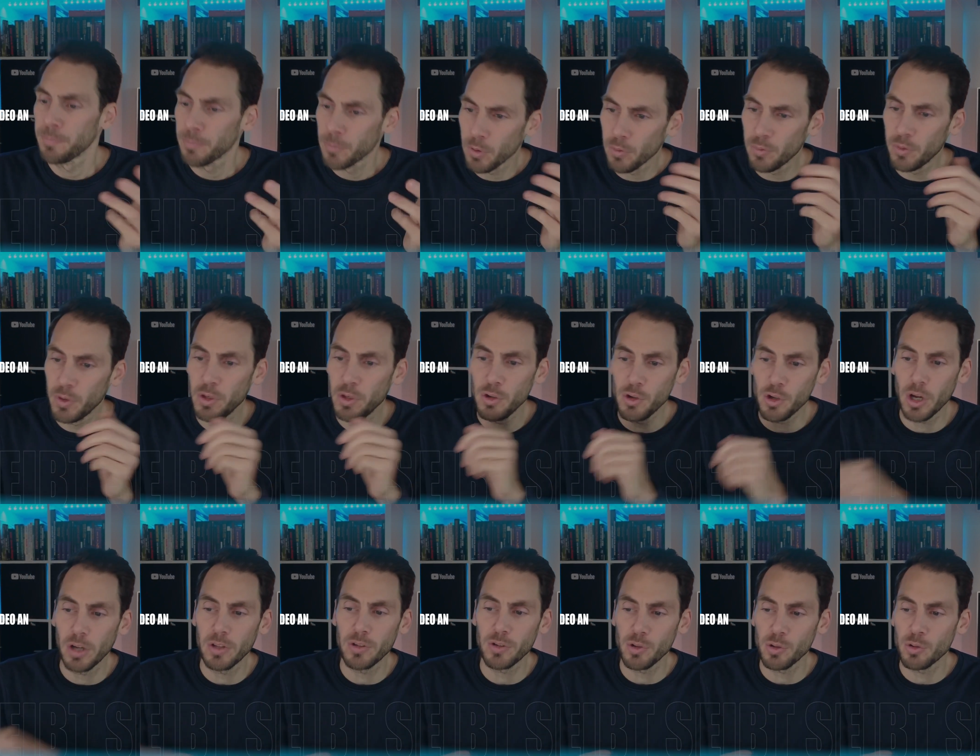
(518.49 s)
Finde ich
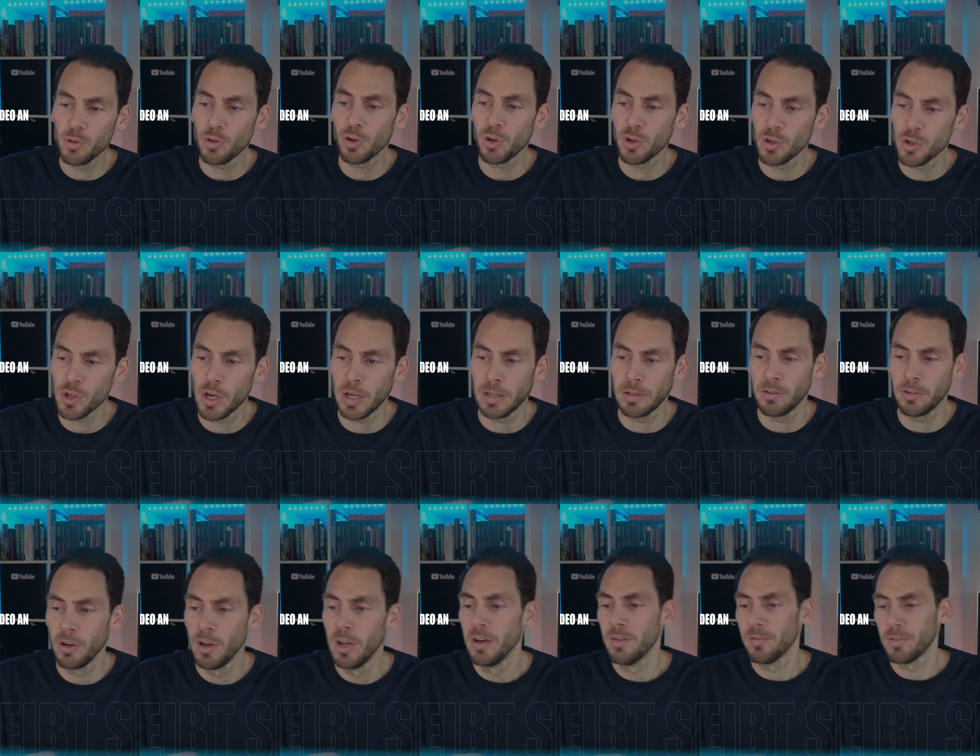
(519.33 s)
ganz interessant,
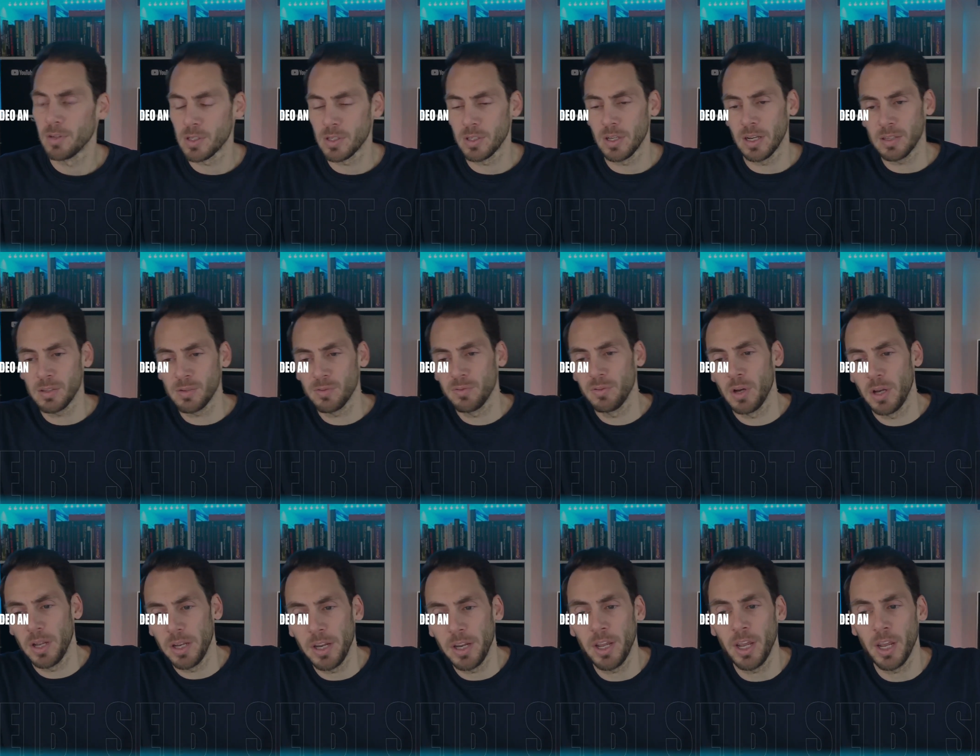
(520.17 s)
was das für
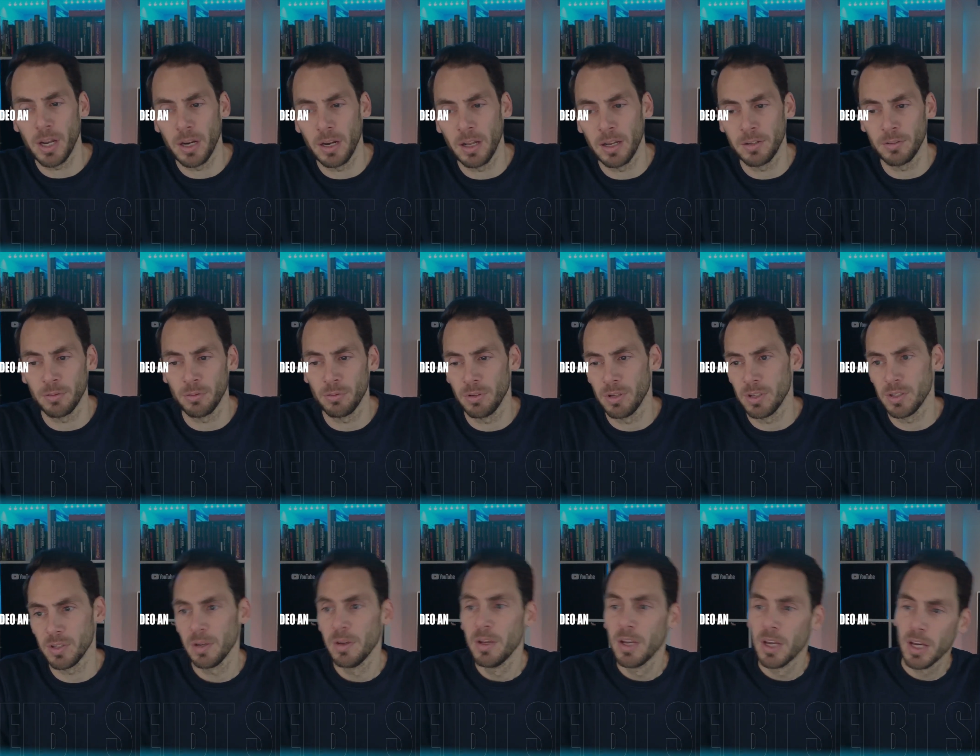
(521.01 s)
eine Herleitung
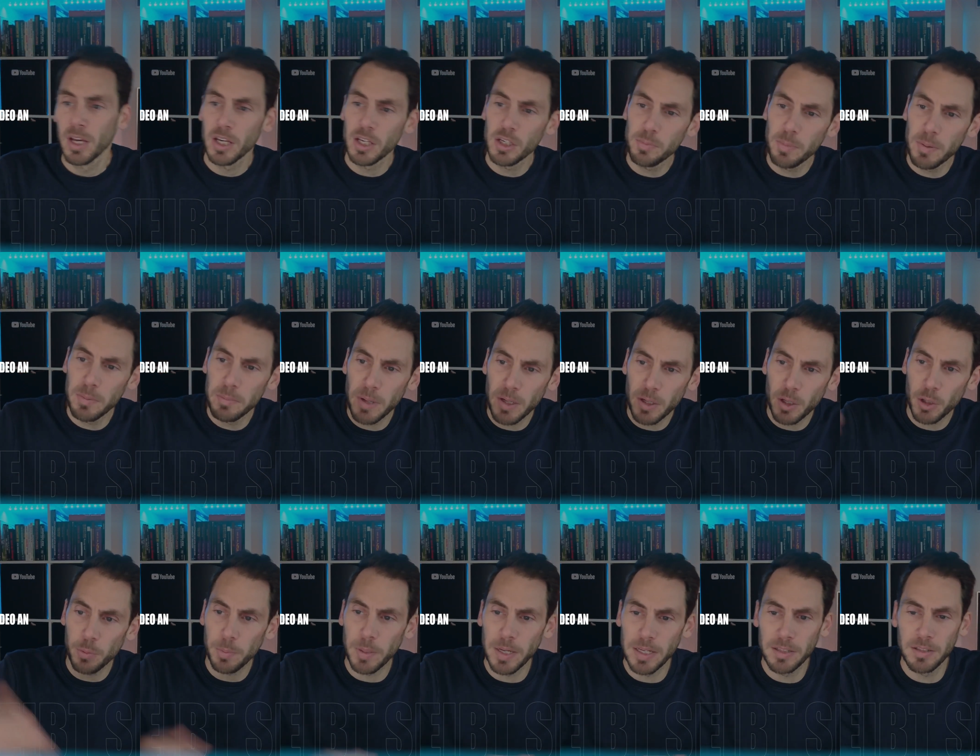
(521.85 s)
ist. Ich bin mal
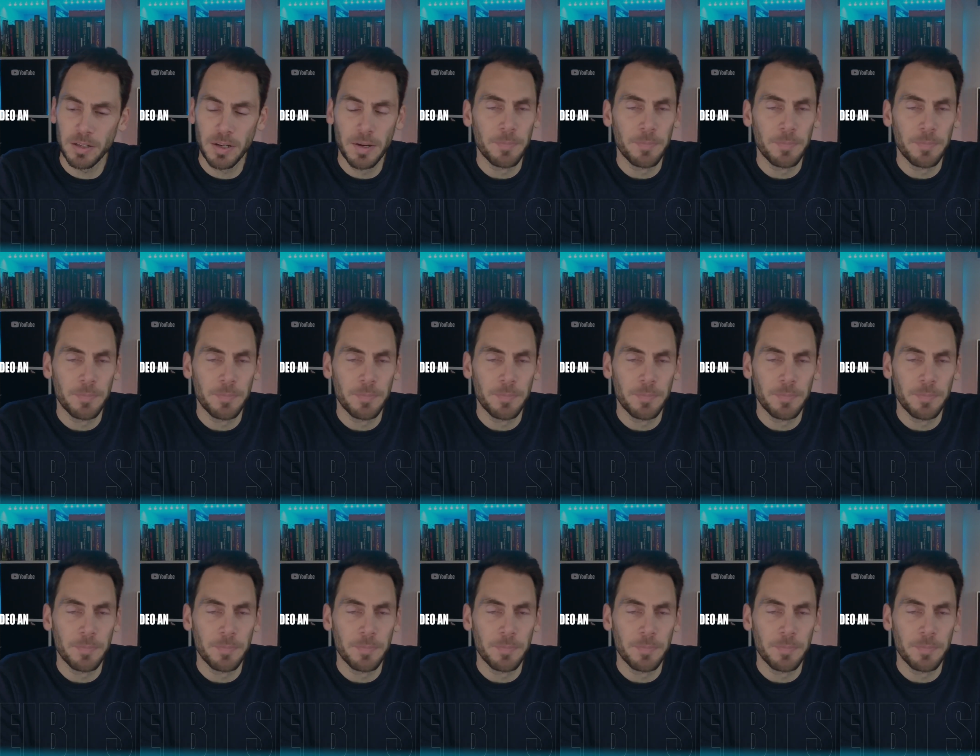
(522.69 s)
gespannt,